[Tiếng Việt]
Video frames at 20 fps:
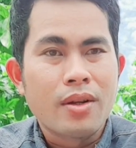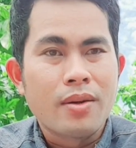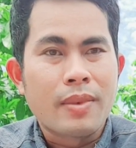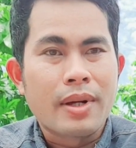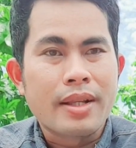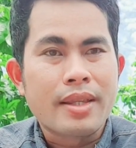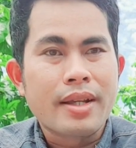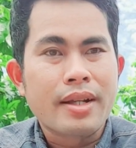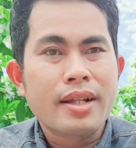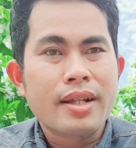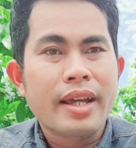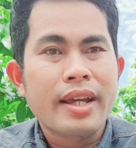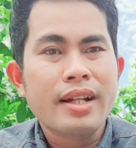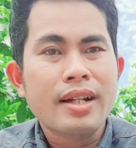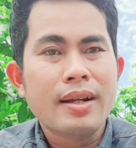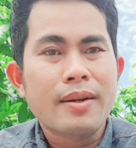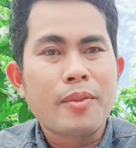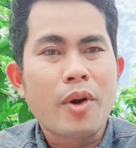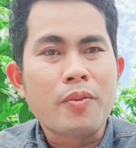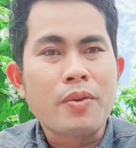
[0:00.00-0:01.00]
Mà chứng
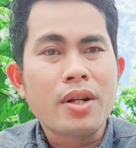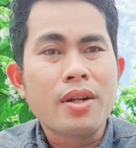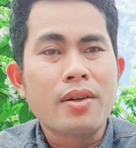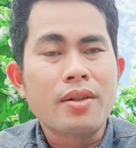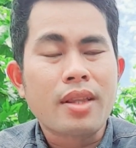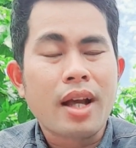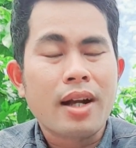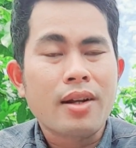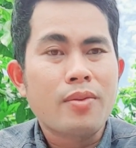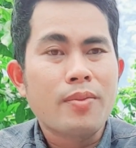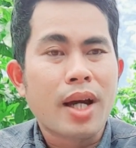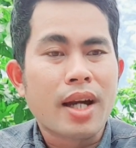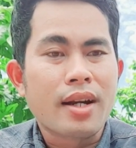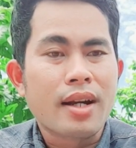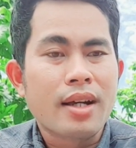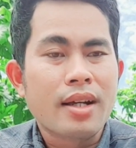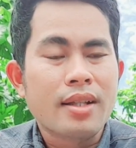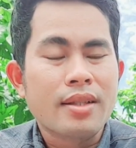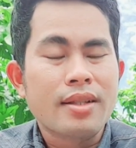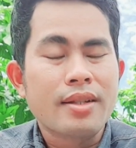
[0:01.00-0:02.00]
kiến một cái người thân của mình
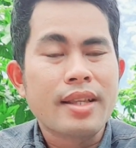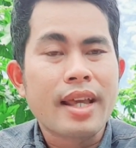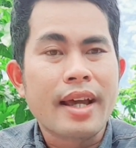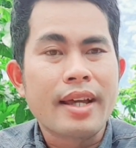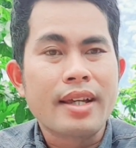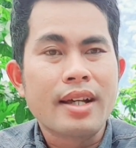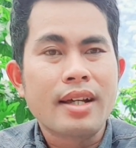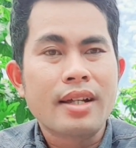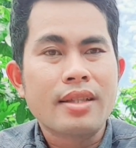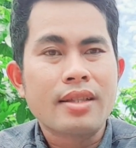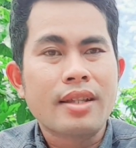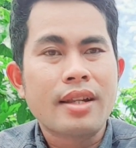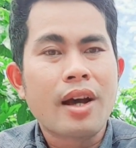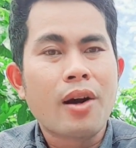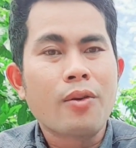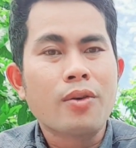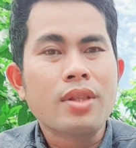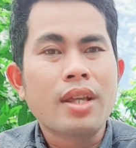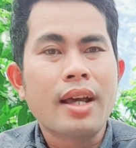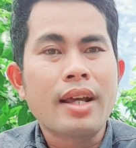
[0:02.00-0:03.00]
á, như vậy á, thì
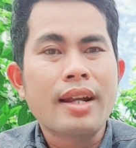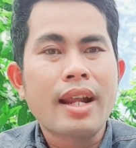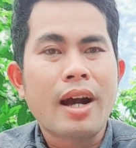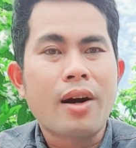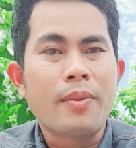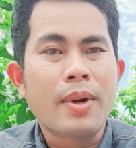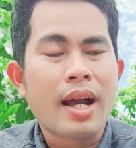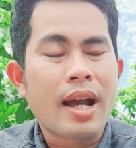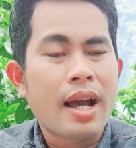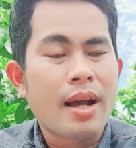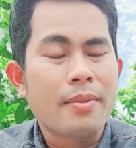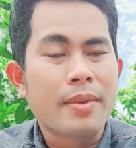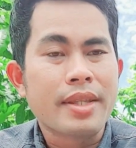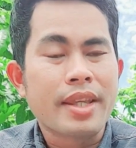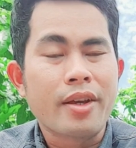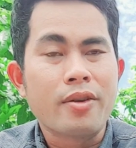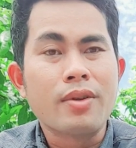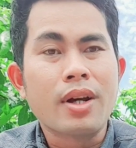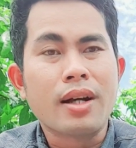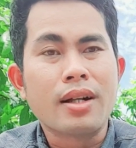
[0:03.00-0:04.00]
đâu có thể nào mà ai mà
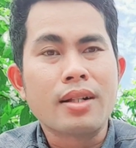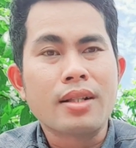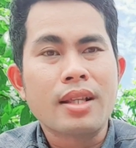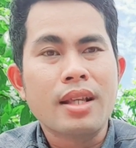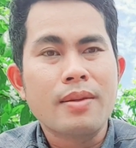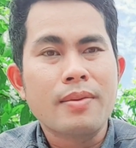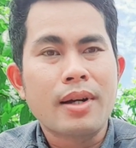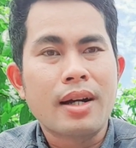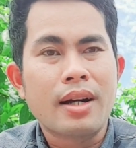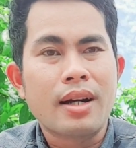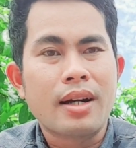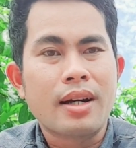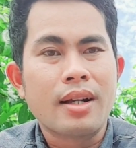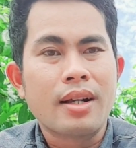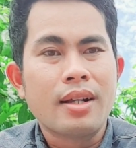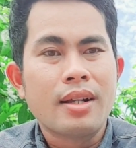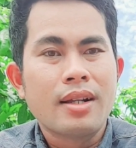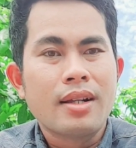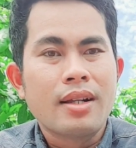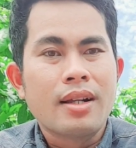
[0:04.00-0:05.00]
chịu đựng với mà
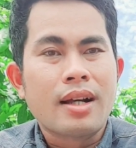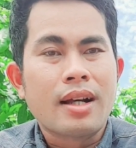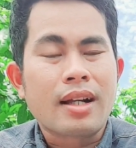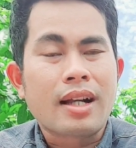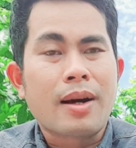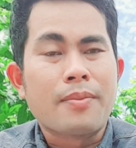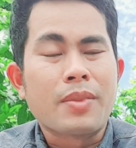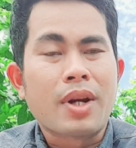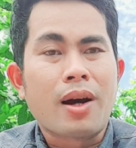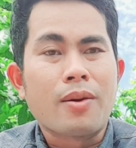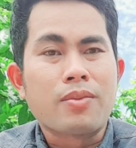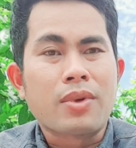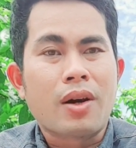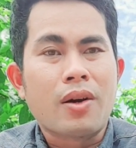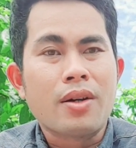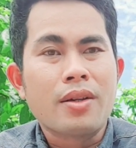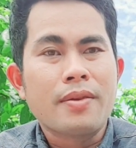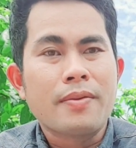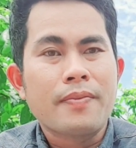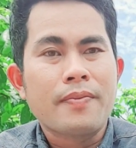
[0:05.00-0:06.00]
à, cầm lòng
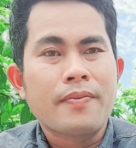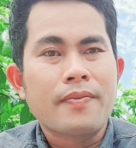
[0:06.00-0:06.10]
nổi.